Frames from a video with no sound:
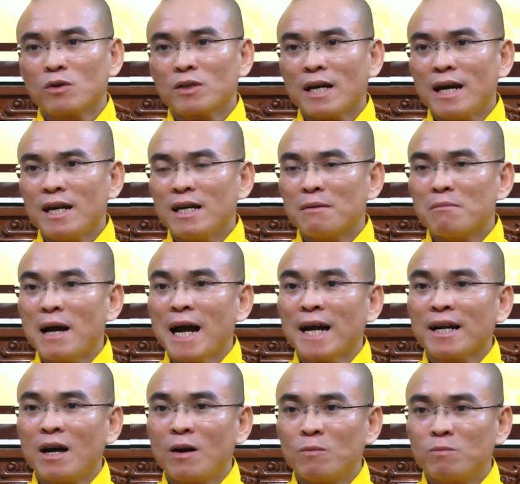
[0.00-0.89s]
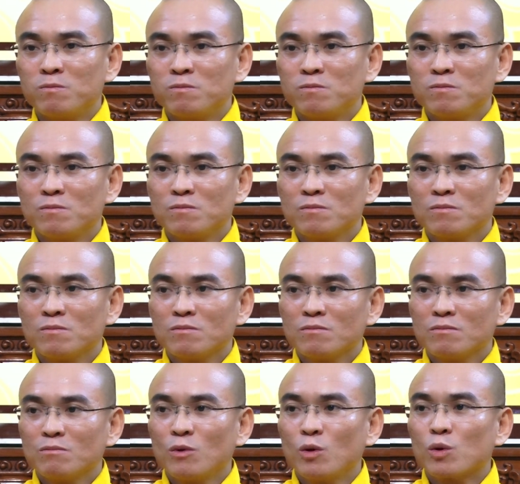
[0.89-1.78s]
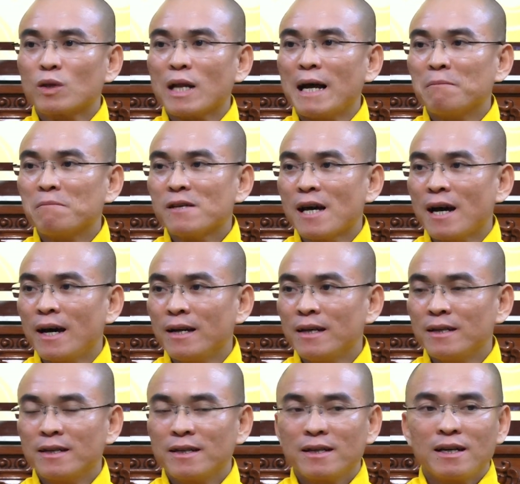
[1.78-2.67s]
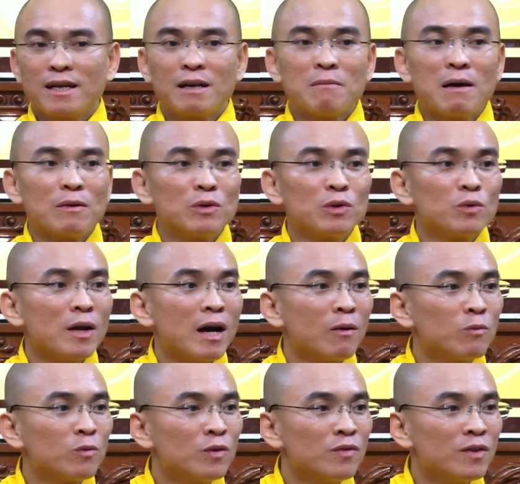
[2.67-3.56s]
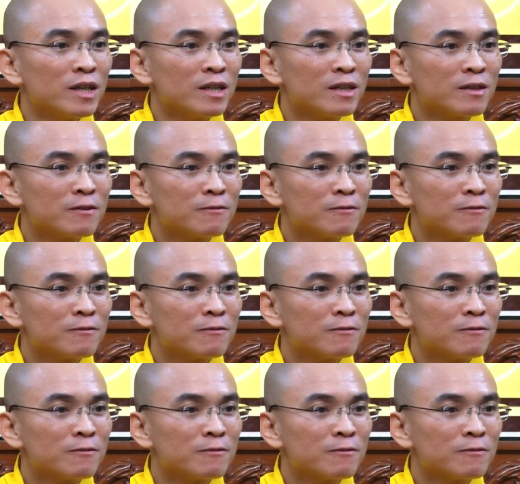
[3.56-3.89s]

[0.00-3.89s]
trái là 3 đồng. Mua 8 trái là bao nhiêu đồng quý vị?